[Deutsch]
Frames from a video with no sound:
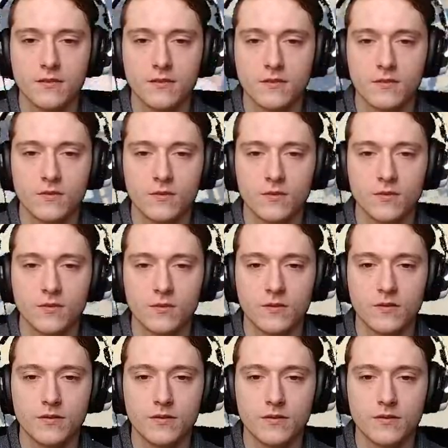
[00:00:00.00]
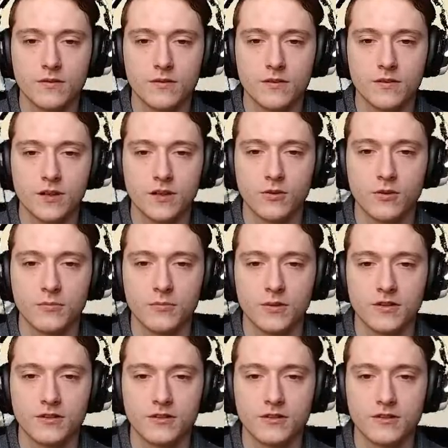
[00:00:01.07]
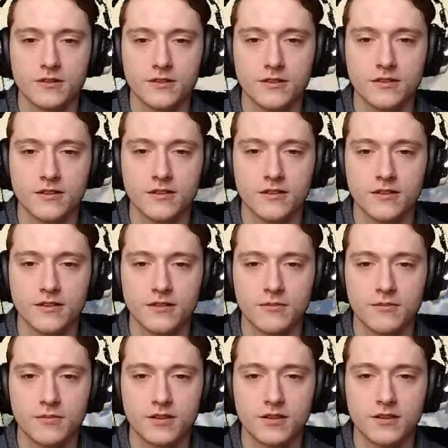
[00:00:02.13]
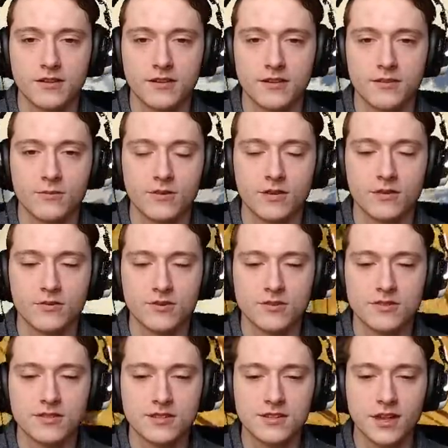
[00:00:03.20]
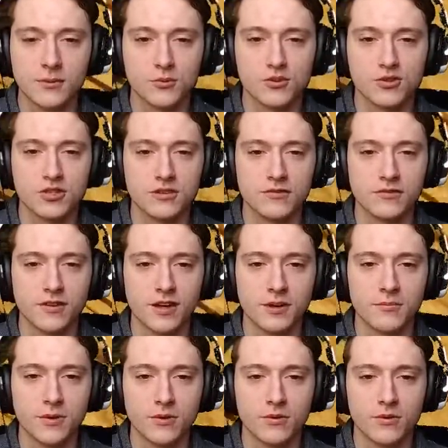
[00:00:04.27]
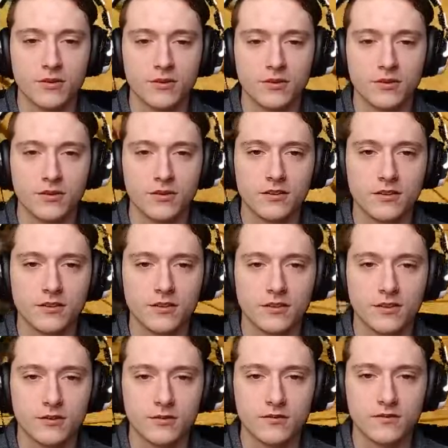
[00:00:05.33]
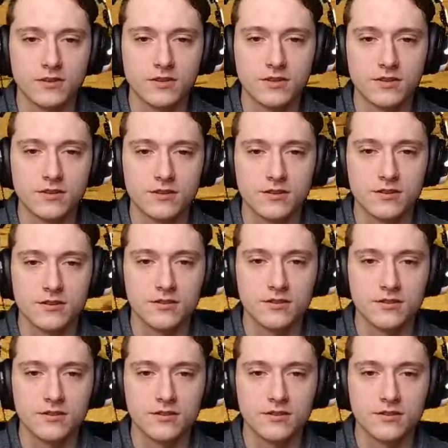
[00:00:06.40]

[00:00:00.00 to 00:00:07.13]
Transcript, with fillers: So. Ach komm, Alter. Ach, der Junge, du sollst nicht die Treppe schief dran bauen. Genauso wie die hier.